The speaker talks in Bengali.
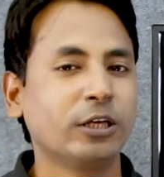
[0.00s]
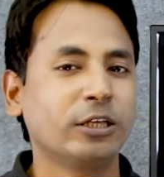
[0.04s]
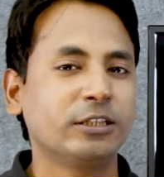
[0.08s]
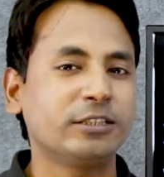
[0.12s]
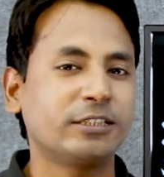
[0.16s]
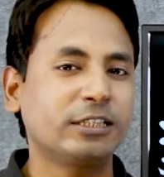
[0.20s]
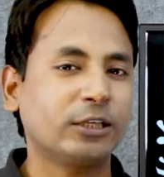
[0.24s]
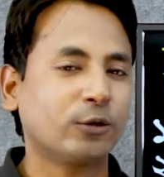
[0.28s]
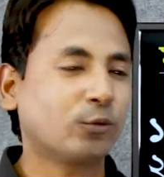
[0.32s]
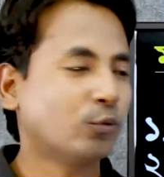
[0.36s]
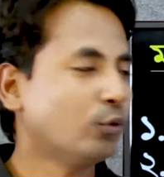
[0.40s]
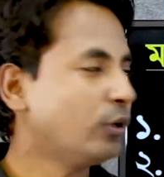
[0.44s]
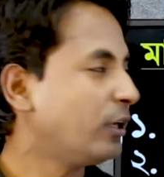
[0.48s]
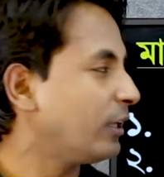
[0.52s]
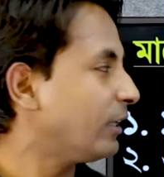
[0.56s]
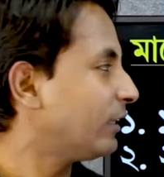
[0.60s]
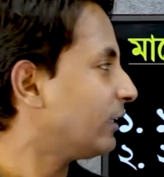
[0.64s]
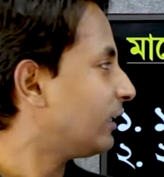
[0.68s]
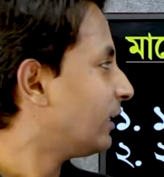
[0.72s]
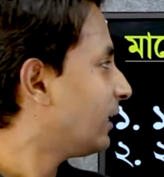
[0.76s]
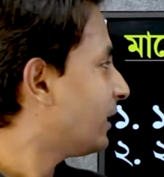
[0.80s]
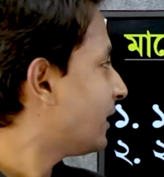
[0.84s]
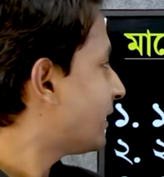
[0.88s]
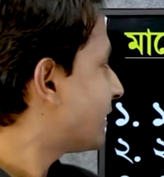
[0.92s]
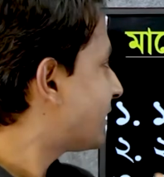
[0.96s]
যে উলের
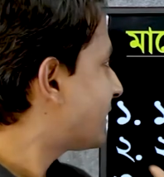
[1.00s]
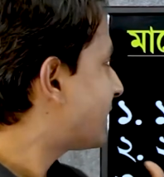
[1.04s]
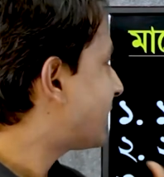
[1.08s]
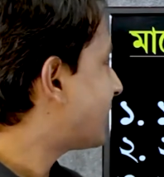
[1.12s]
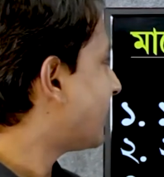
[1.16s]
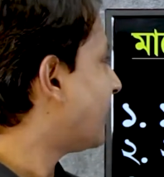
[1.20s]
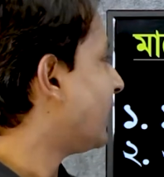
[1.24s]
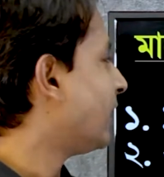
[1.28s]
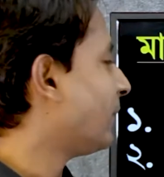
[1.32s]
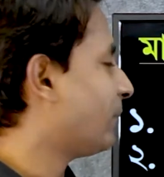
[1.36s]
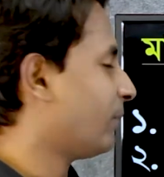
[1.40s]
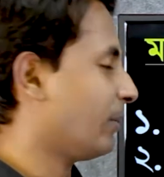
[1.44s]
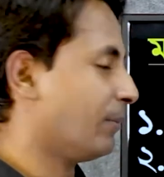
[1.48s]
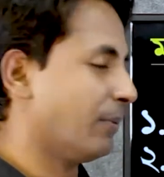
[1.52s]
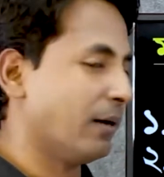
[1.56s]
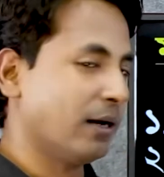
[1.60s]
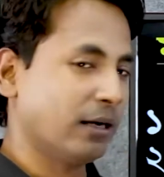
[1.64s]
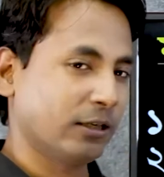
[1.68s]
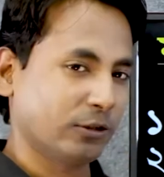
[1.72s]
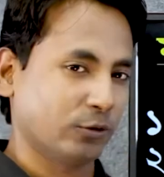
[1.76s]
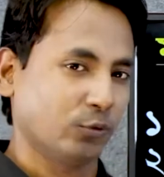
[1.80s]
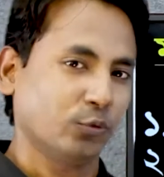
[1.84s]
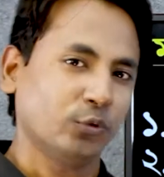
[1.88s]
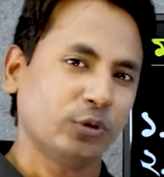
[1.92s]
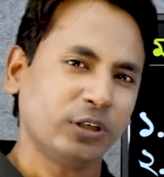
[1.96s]
শ্রেণী বিভাগ
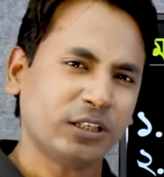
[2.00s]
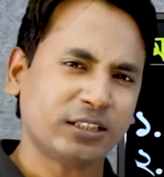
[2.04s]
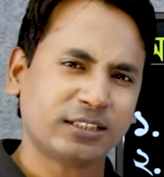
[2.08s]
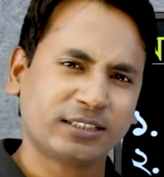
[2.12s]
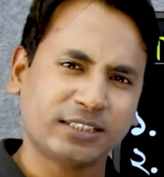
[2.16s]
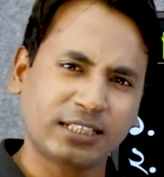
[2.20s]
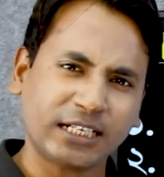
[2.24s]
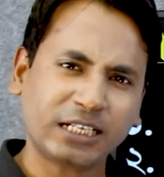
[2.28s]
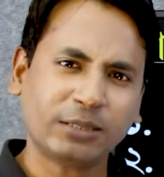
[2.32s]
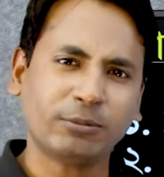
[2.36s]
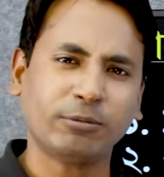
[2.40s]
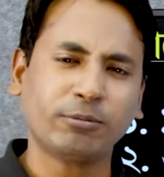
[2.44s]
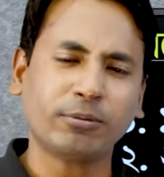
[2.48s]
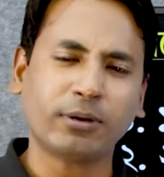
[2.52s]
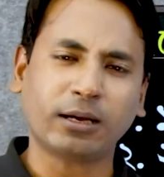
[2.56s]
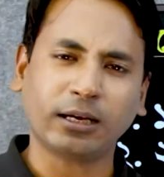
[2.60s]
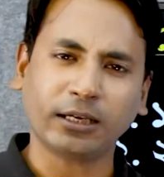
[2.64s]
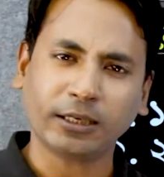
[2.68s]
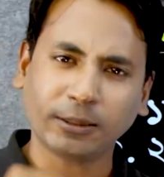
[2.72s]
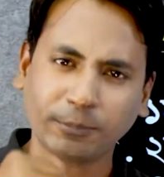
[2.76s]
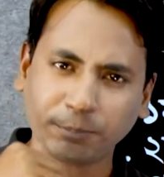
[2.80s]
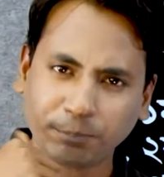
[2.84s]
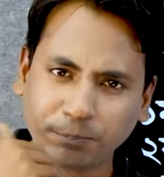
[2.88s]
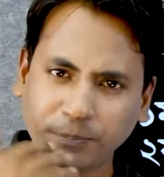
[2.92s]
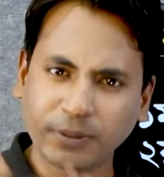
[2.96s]
উলের শ্রেণী বিভাগ
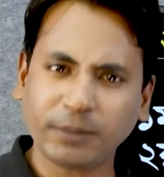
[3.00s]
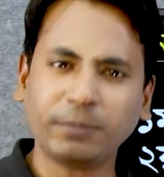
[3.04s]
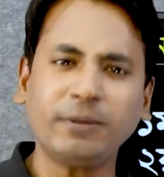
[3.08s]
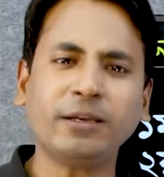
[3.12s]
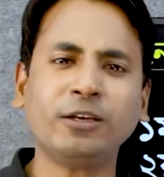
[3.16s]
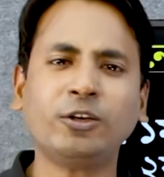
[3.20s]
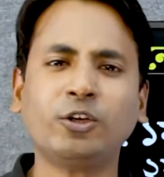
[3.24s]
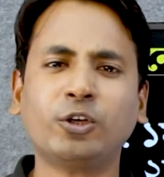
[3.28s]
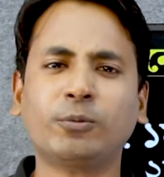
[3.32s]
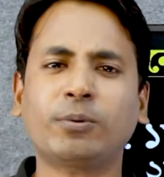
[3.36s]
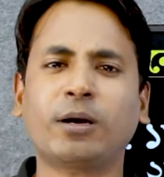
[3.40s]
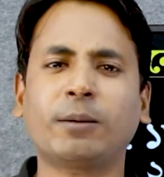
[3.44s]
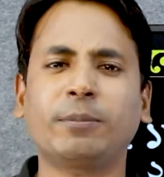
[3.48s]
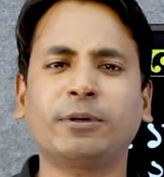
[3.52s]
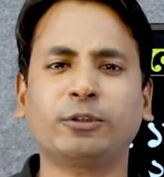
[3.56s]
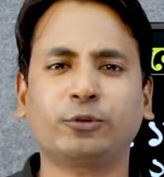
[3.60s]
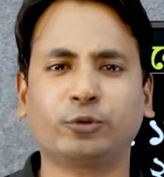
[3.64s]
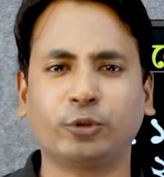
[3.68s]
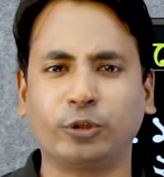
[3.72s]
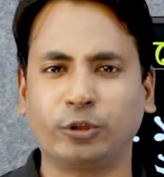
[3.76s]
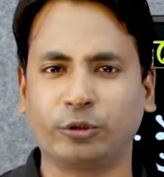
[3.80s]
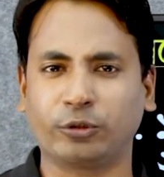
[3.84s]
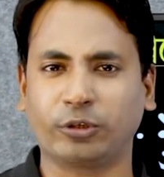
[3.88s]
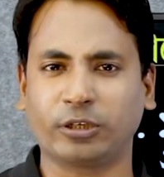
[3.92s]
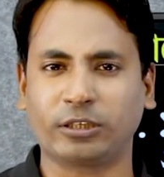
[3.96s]
বিভিন্নভাবে
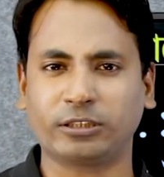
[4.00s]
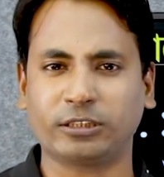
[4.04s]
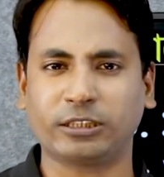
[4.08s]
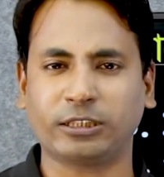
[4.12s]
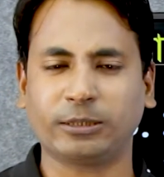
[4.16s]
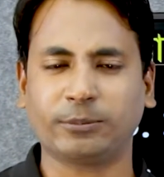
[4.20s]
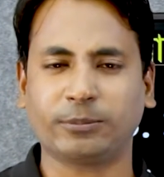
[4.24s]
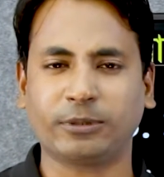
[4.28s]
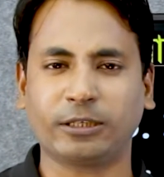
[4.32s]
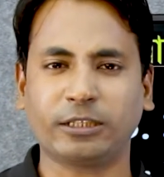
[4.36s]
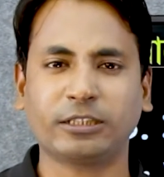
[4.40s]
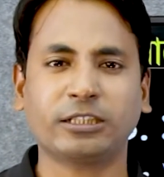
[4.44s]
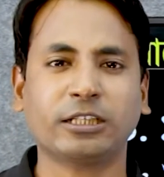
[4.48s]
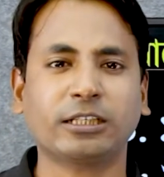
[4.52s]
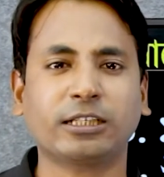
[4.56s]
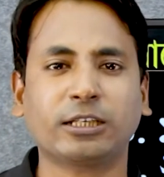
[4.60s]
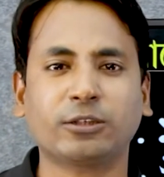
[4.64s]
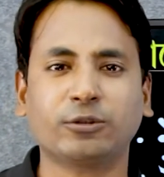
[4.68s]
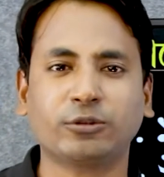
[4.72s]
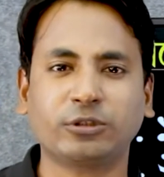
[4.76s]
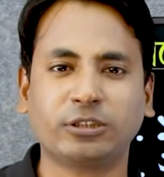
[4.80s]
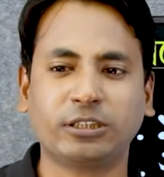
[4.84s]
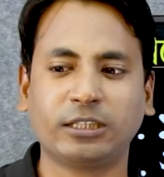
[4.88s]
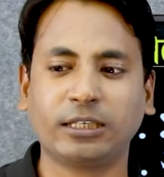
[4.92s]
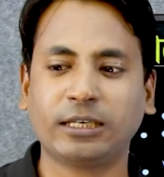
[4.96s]
তৈরি করা যেতে পারে সেটা
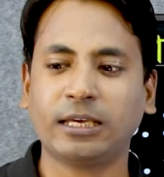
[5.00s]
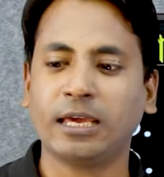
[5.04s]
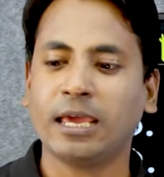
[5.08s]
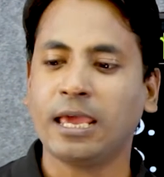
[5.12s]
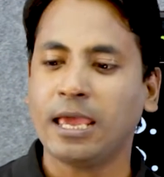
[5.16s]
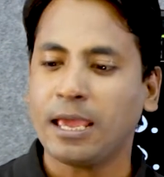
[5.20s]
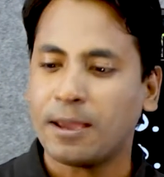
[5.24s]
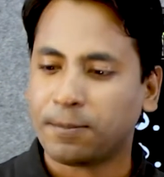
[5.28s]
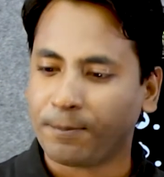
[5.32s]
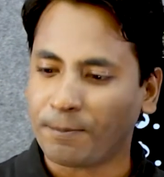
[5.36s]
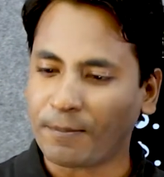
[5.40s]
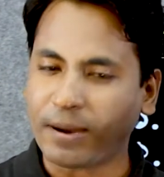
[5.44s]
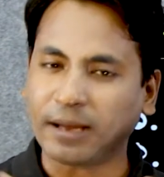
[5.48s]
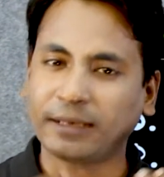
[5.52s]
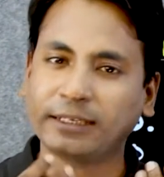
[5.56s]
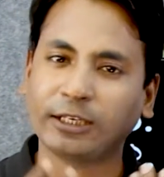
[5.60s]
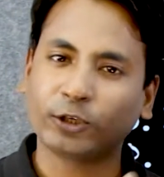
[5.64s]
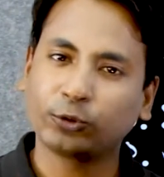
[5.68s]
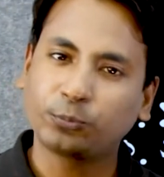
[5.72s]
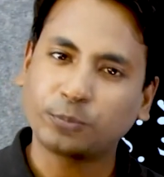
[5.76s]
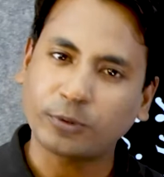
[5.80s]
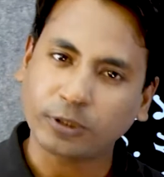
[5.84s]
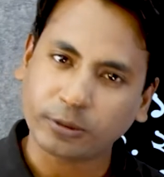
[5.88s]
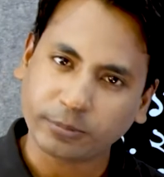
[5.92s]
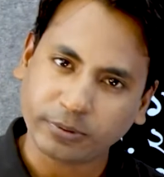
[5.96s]
হচ্ছে মানের
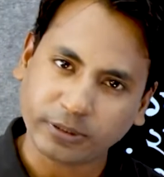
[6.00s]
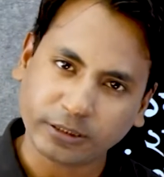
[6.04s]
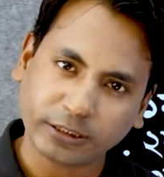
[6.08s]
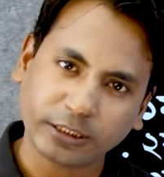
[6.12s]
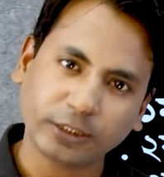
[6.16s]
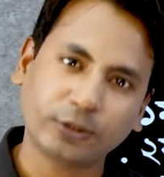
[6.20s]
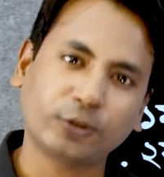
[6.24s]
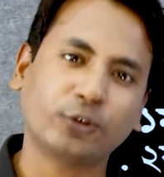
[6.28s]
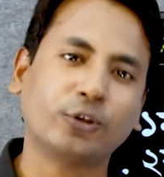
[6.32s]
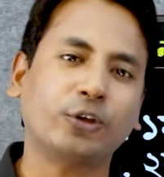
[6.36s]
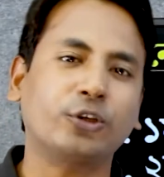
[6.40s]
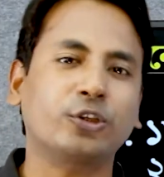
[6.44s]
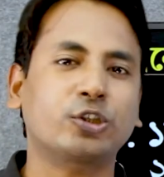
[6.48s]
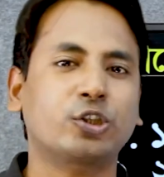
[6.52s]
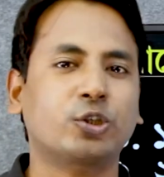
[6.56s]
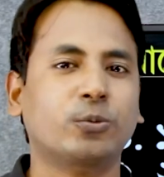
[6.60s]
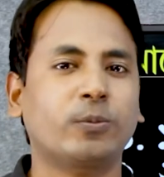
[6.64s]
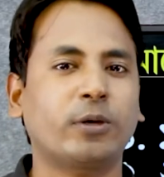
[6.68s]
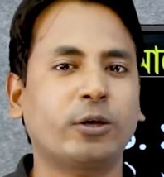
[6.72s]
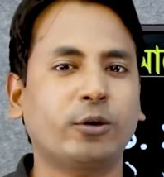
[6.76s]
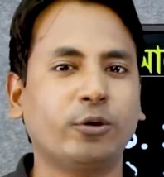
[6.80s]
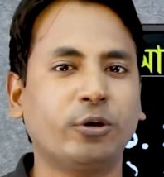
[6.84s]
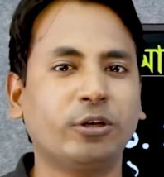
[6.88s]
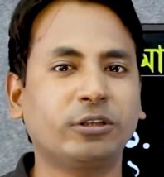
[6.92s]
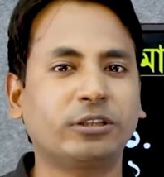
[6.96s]
উপর ভিত্তি করে অনেক
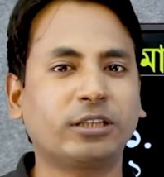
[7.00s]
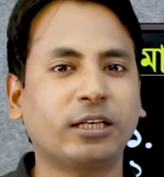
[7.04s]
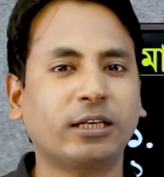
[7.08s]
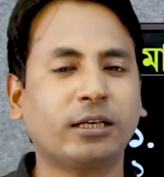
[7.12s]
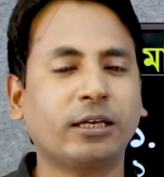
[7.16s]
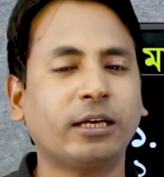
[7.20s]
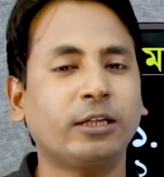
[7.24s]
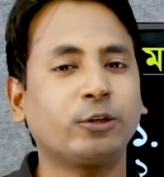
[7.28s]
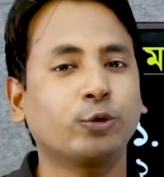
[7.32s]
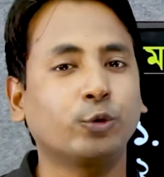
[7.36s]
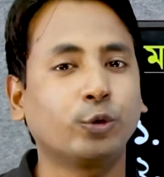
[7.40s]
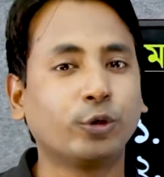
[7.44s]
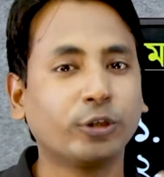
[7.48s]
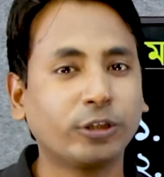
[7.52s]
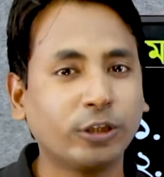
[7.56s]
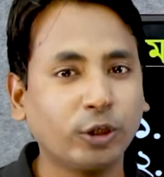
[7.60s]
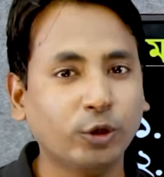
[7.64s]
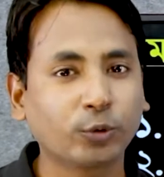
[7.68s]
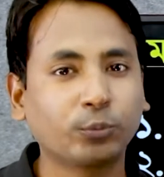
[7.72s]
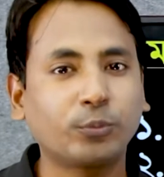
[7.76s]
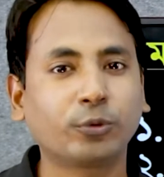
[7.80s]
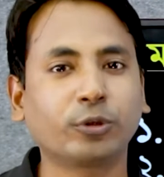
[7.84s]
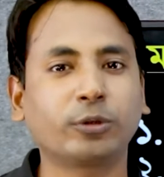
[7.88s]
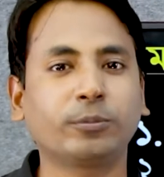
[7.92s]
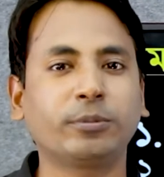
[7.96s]
সময় হয়ে থাকে দৈর্ঘ্যের
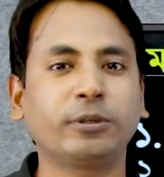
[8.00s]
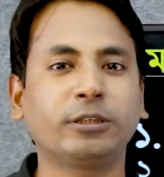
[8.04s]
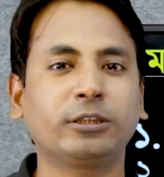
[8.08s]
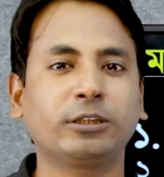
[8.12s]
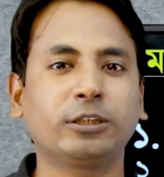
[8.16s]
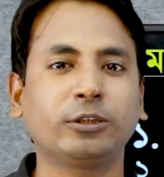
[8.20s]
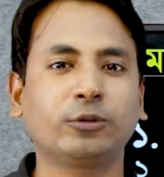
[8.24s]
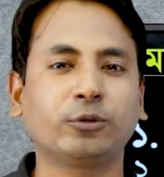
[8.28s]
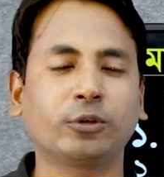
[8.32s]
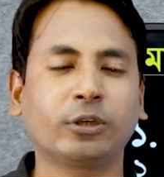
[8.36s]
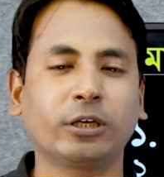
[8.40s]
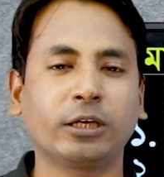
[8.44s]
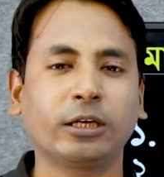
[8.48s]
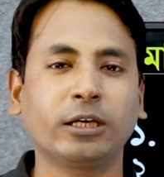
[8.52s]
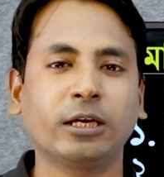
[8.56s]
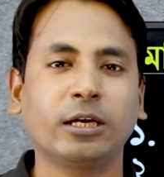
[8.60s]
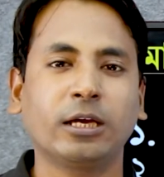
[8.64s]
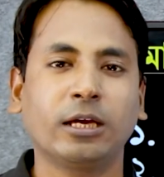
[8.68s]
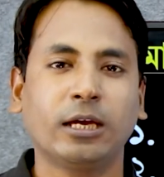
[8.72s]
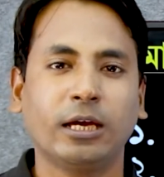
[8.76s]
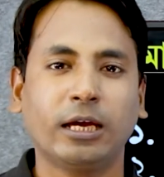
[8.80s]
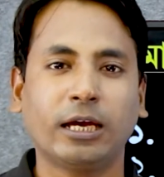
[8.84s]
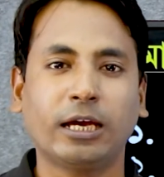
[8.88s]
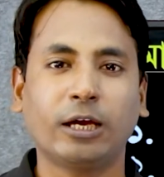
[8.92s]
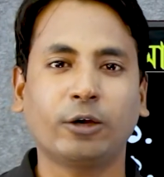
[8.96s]
উপর ভিত্তি করে
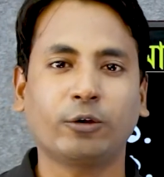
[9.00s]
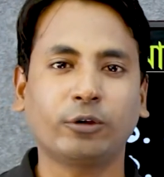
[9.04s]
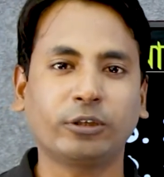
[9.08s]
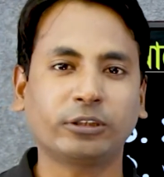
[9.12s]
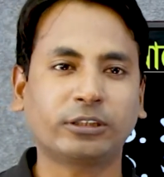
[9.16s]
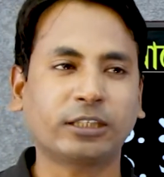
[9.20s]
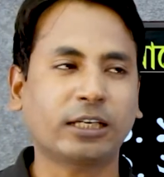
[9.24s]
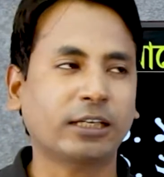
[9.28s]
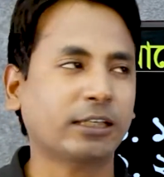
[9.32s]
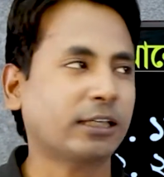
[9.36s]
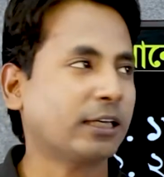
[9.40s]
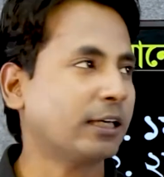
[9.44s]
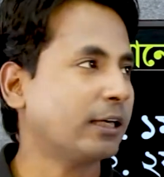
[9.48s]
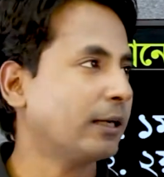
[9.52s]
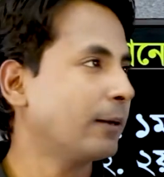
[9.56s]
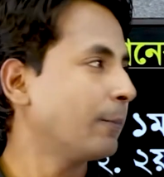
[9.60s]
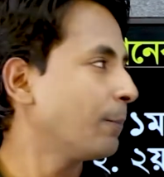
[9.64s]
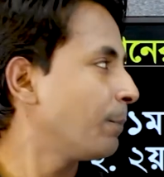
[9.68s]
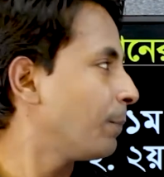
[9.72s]
হয়ে থাকে